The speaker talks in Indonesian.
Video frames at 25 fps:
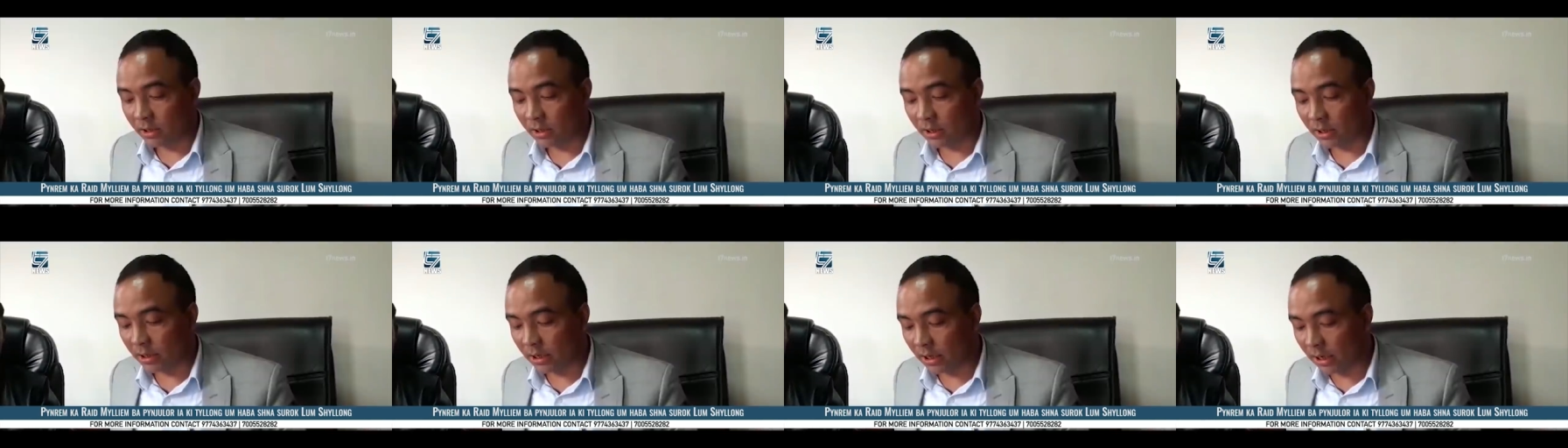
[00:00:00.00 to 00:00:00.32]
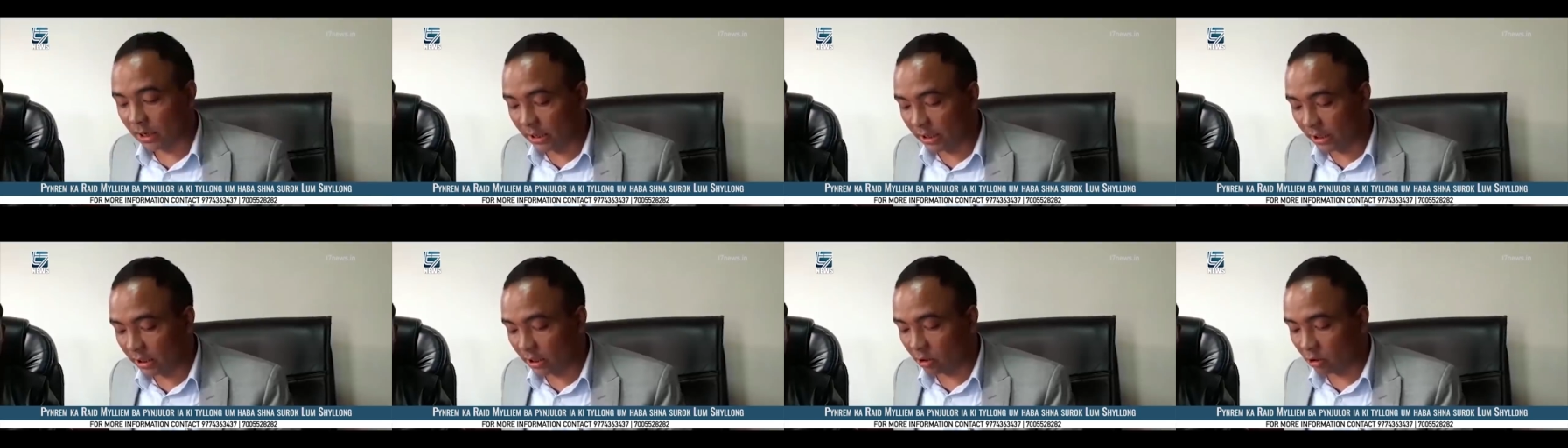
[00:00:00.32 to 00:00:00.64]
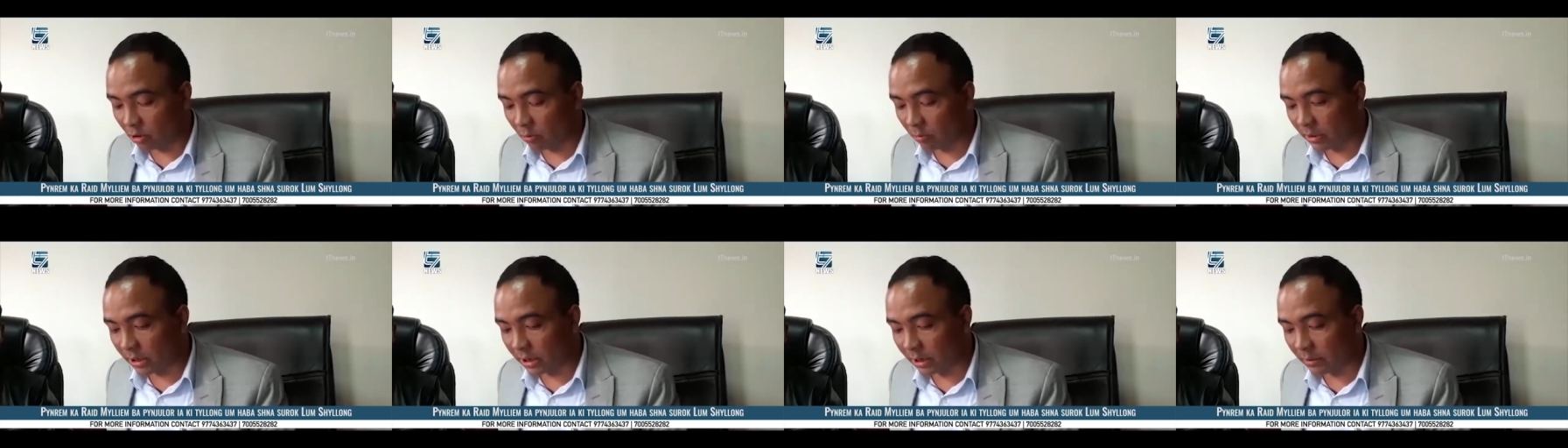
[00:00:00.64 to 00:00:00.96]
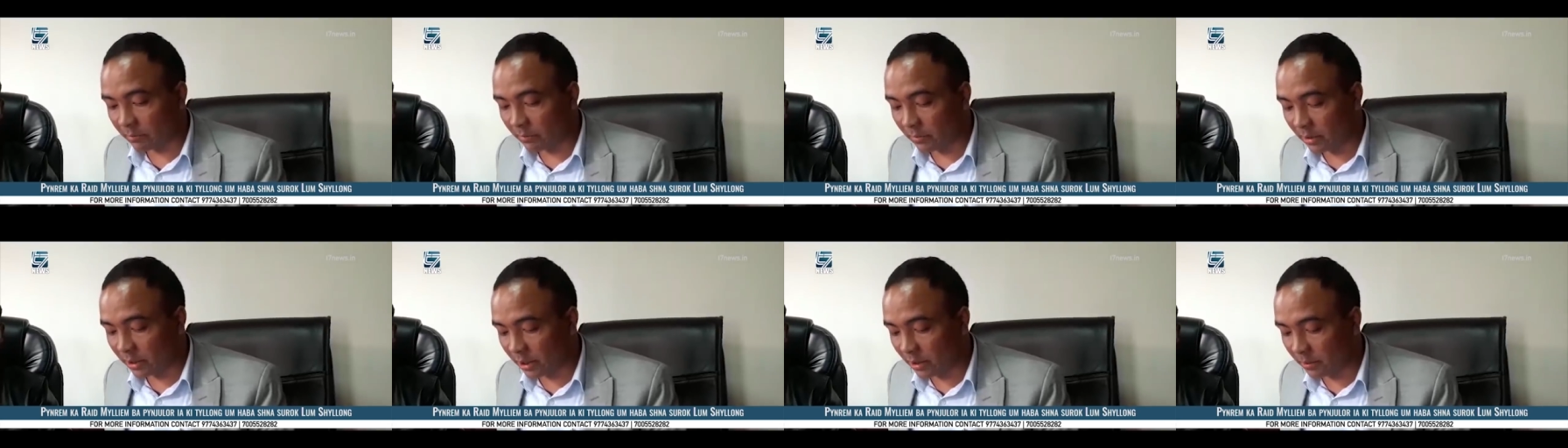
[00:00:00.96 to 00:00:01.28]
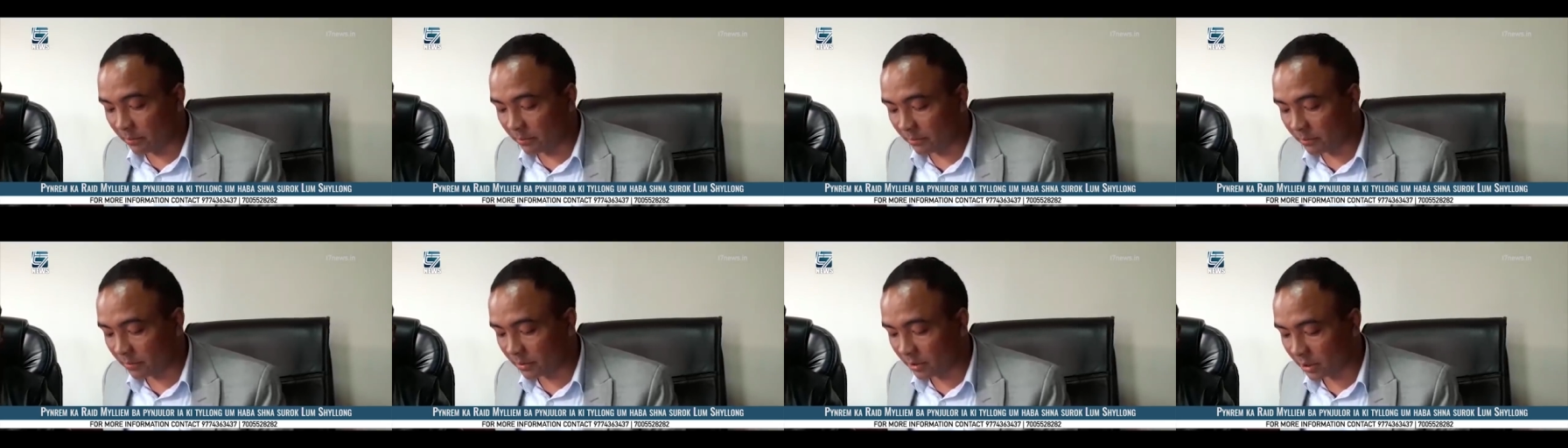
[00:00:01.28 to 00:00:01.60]
di nakaling ke dobar
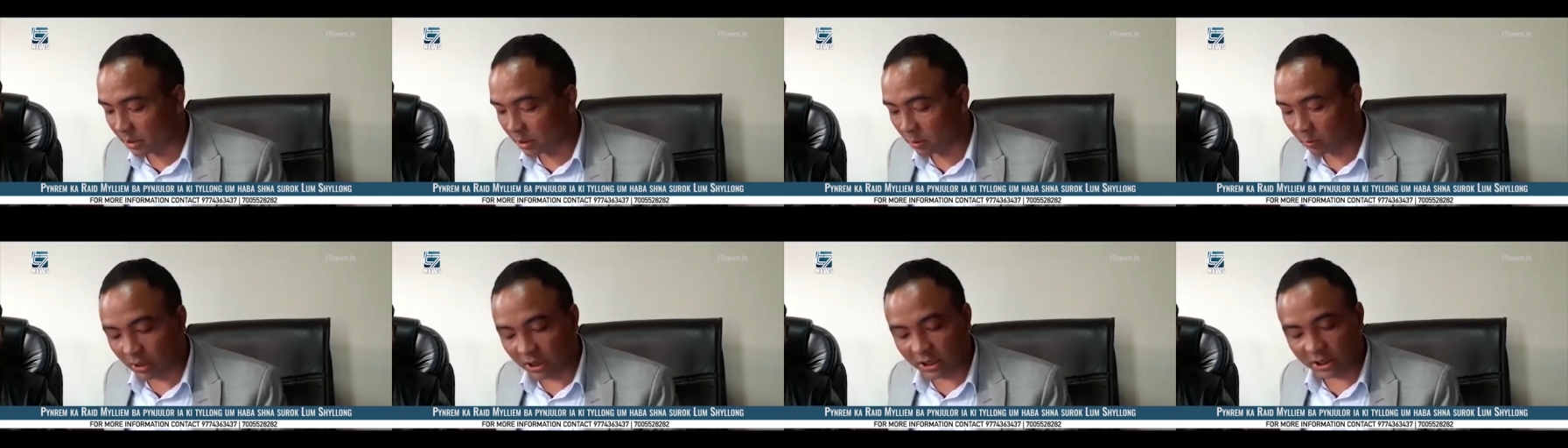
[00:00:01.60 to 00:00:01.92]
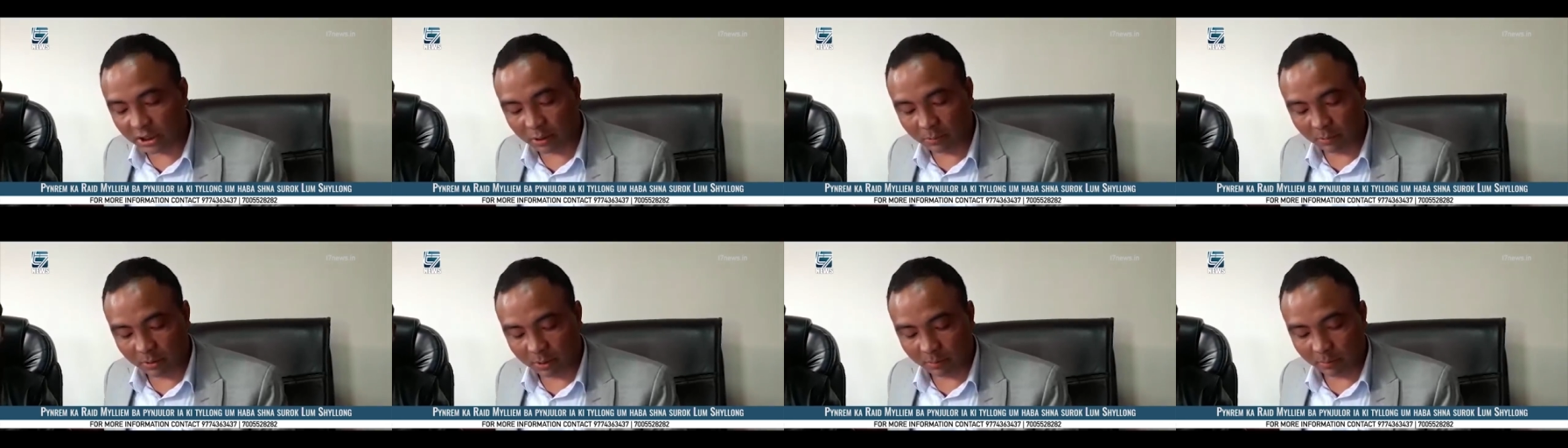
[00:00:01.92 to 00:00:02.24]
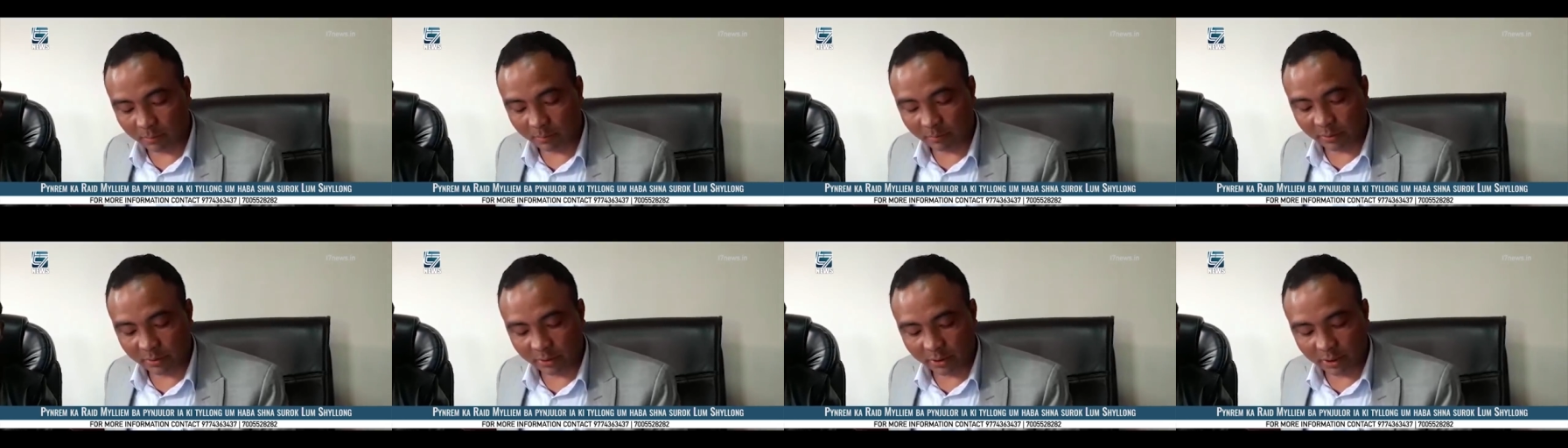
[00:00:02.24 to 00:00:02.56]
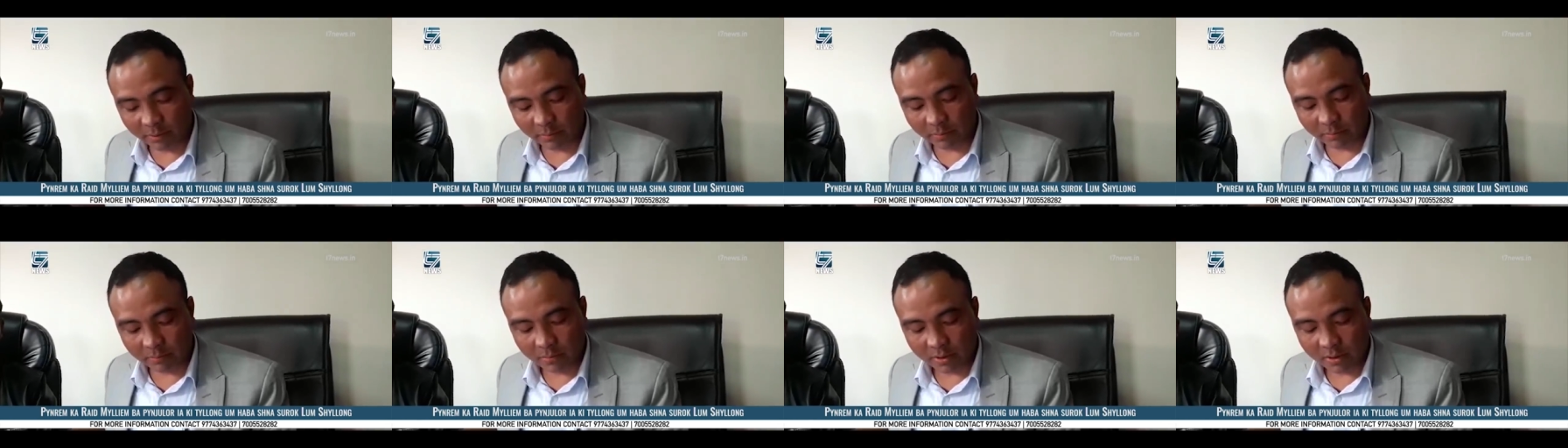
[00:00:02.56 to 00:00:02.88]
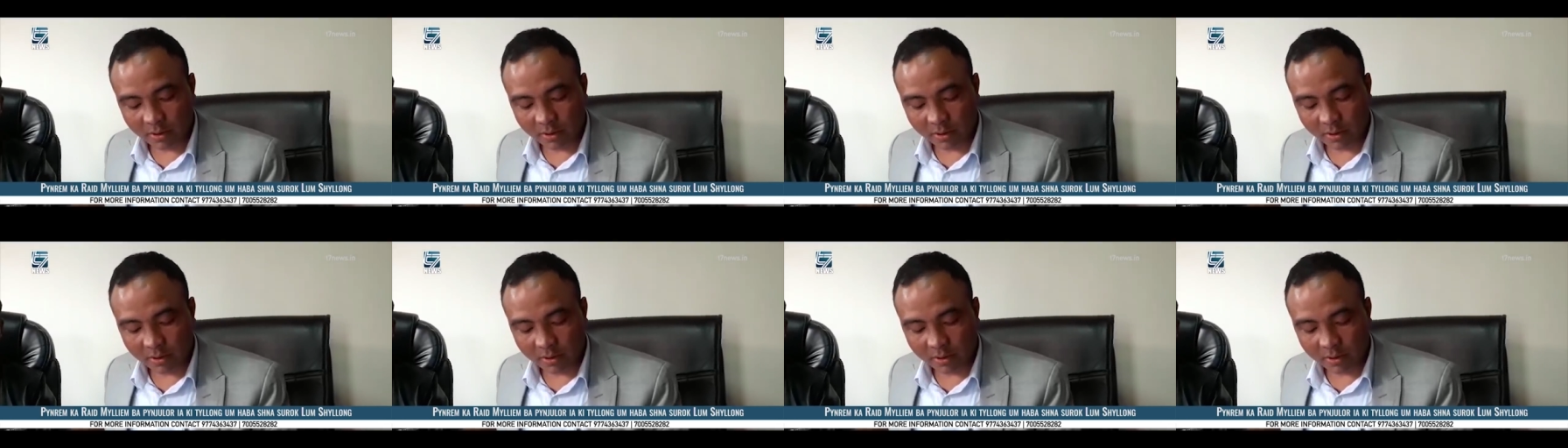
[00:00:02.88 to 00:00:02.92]
miliam niwan sebat kutip